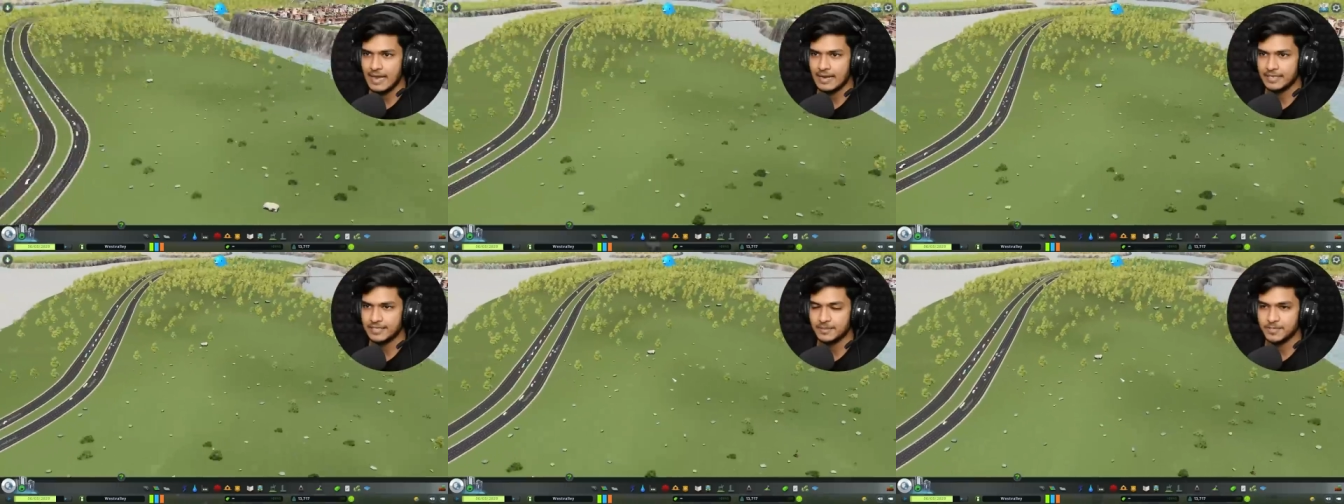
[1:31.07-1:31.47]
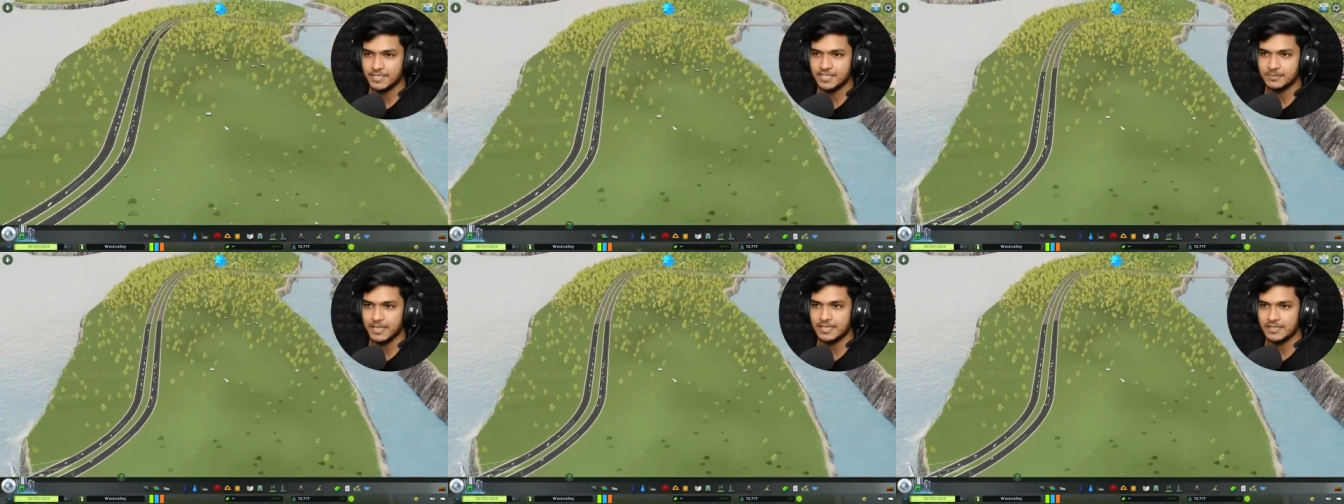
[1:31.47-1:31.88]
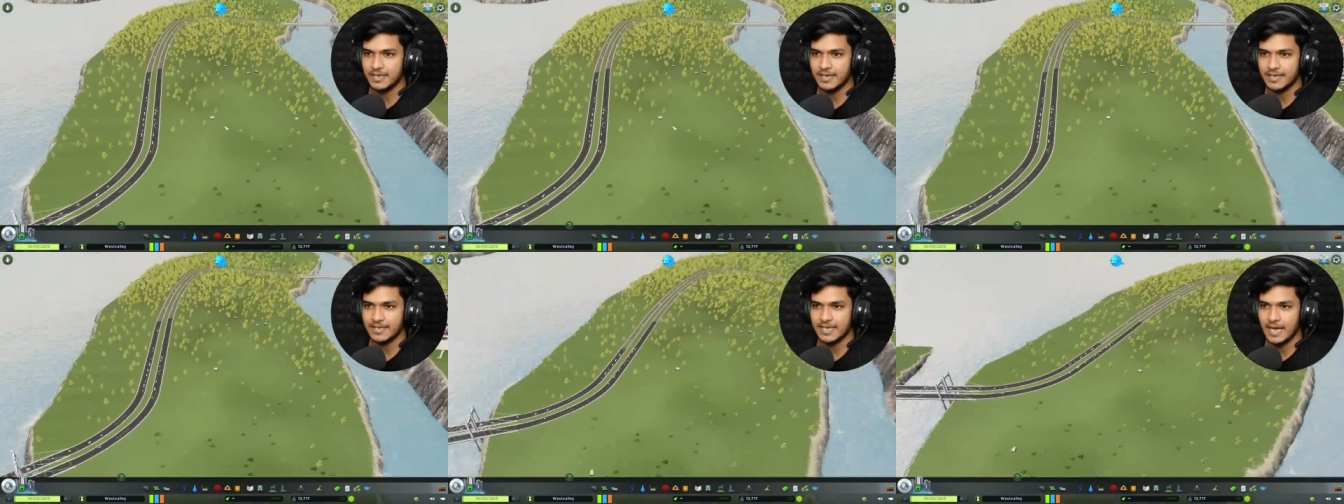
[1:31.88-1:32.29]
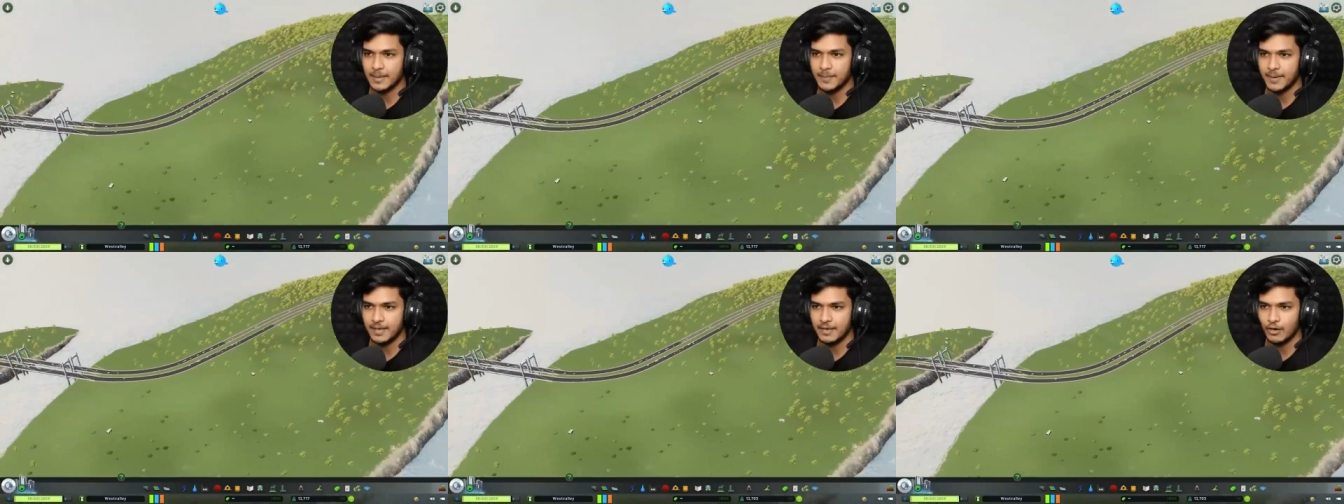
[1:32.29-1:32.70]
एंड सबसे अच्छी बात ये है कि
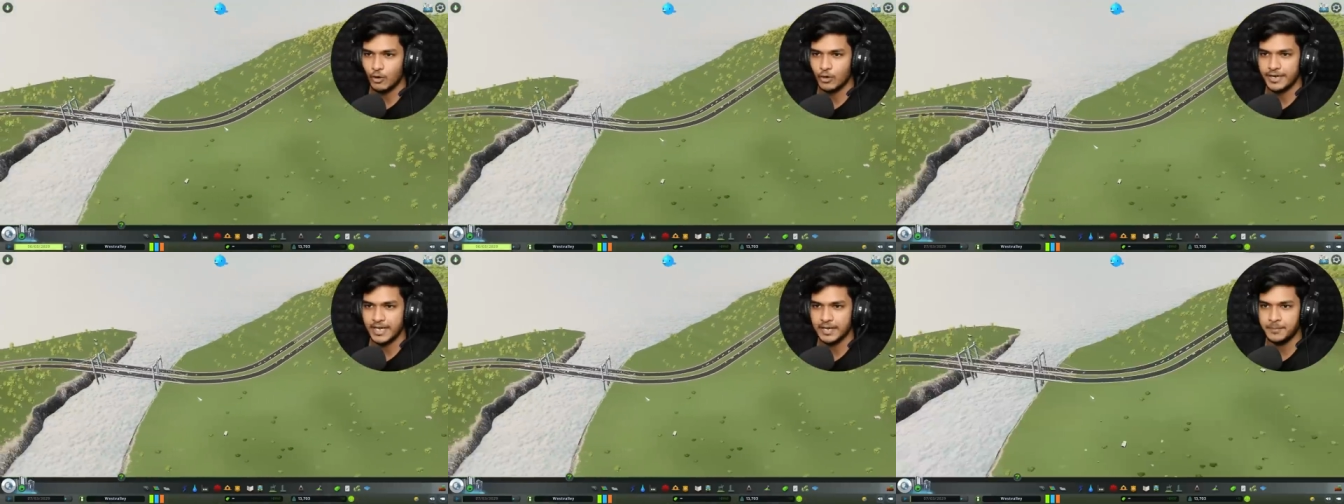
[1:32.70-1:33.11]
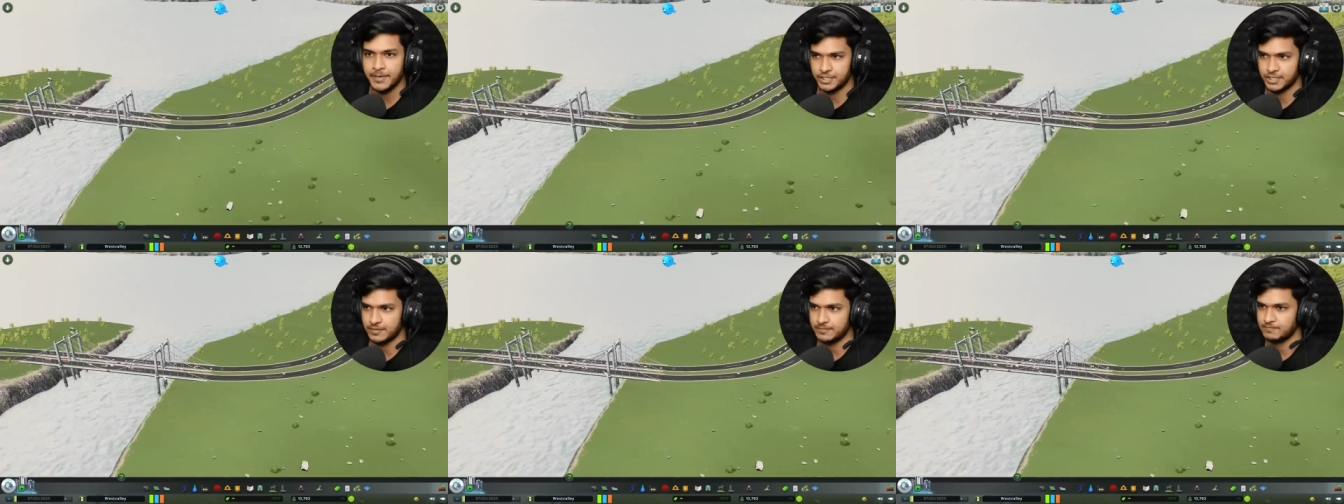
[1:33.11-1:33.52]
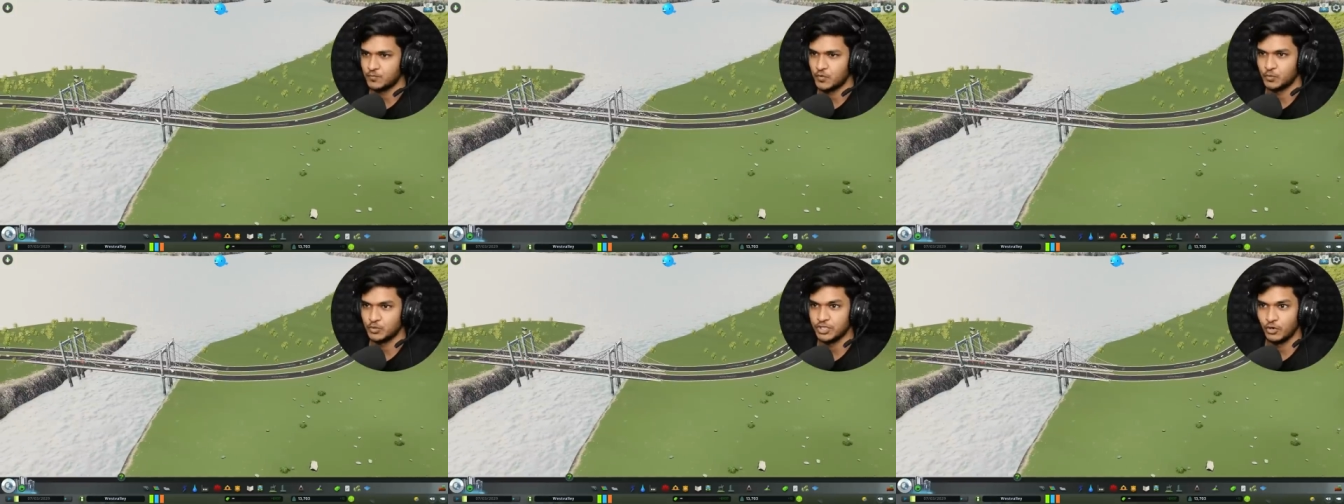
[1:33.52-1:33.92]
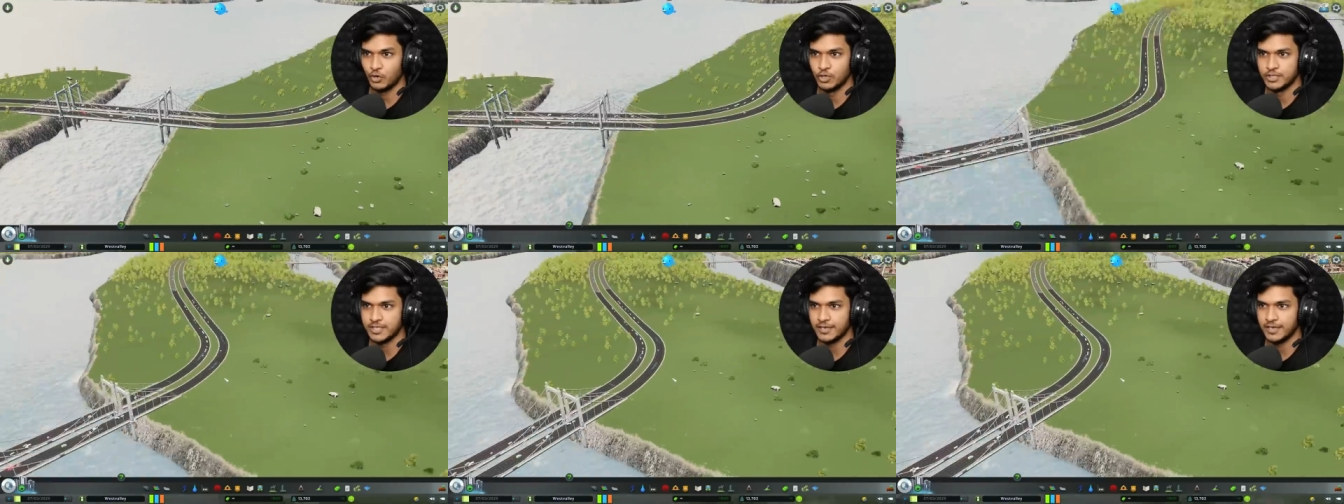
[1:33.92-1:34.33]
यहाँ पे ऑलरेडी एक ब्रिज है तो मुझे
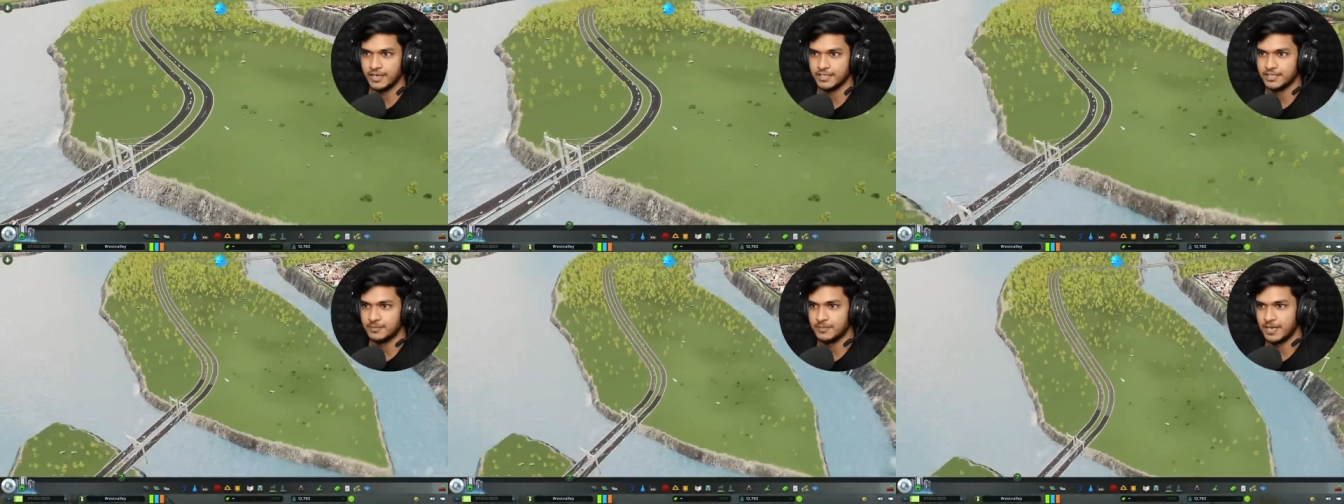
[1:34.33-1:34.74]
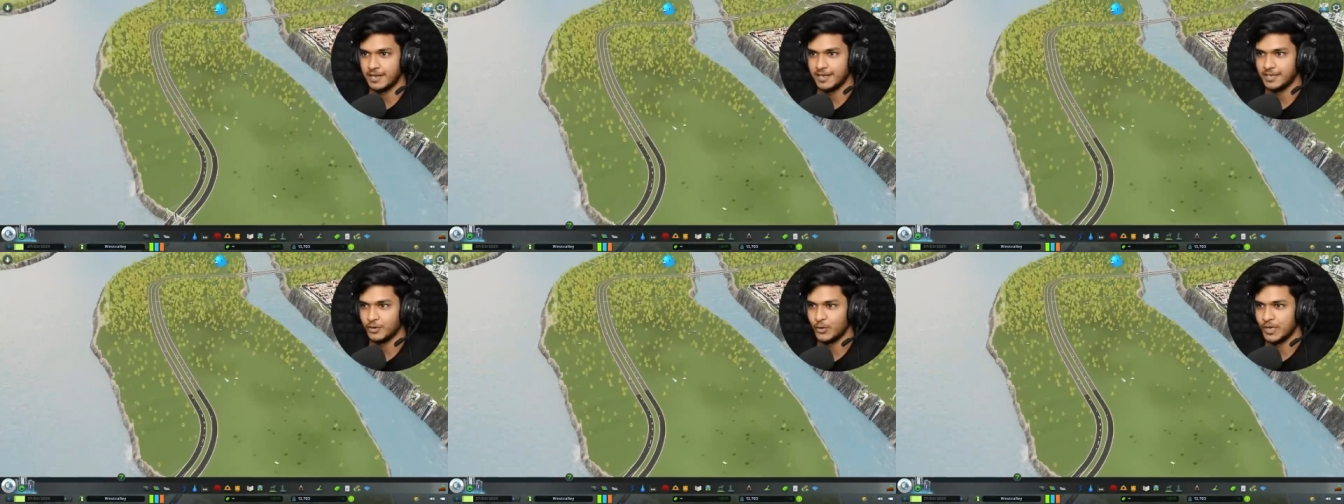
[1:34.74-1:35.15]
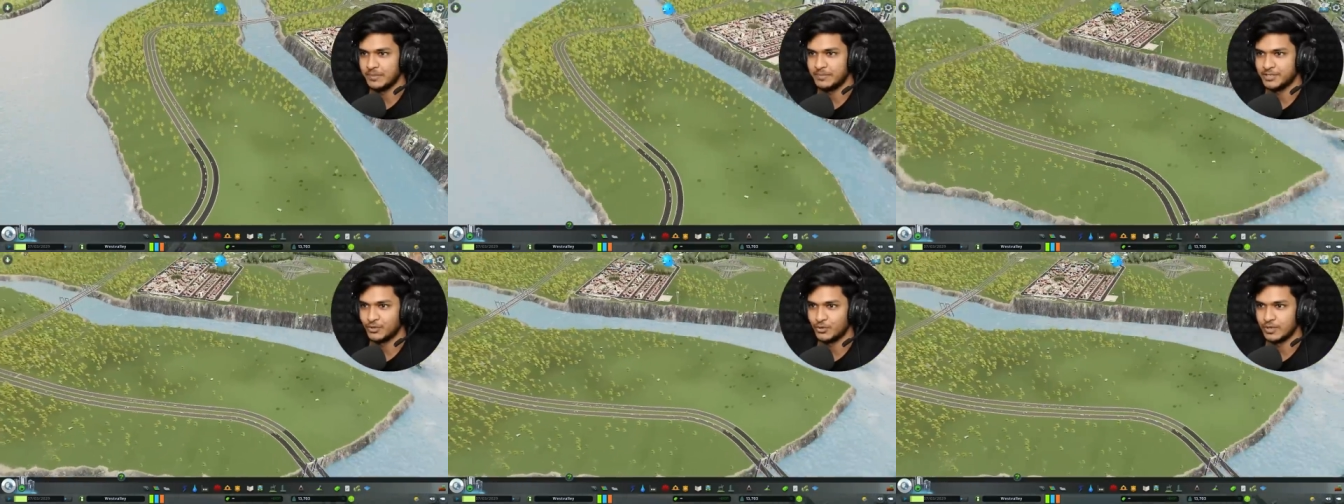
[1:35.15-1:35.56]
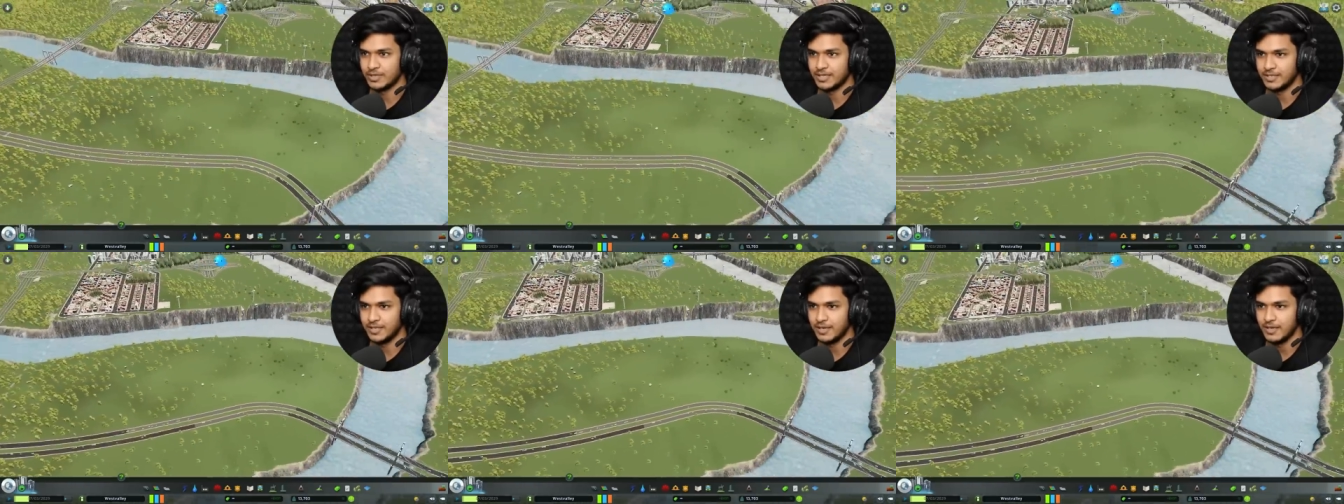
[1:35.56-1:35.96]
रोड्स के कनेक्शन बनाने की कोई भी
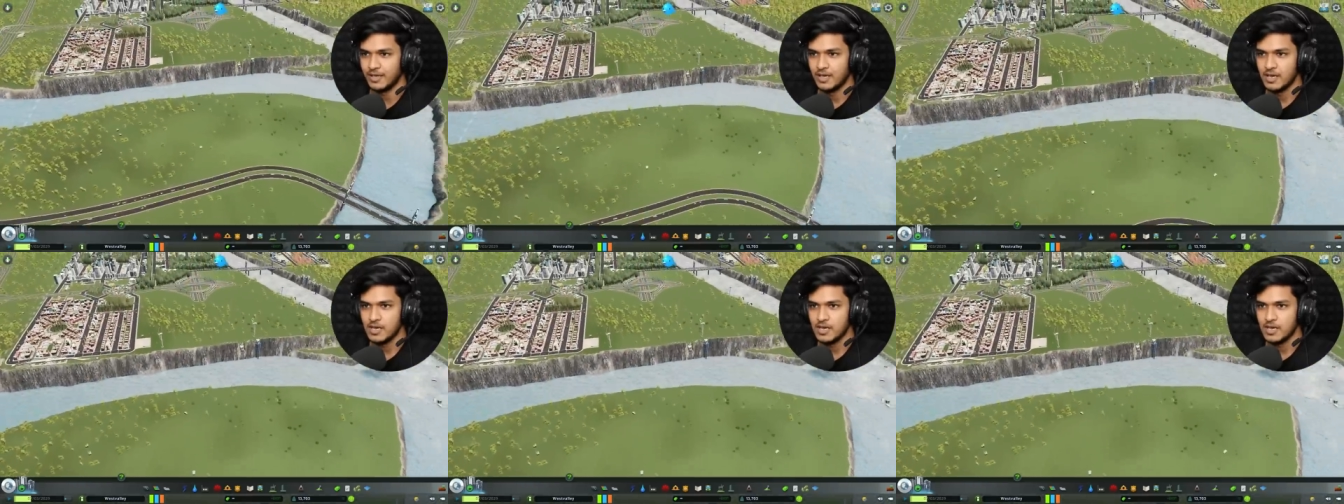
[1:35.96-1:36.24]
ज़रूरत नहीं है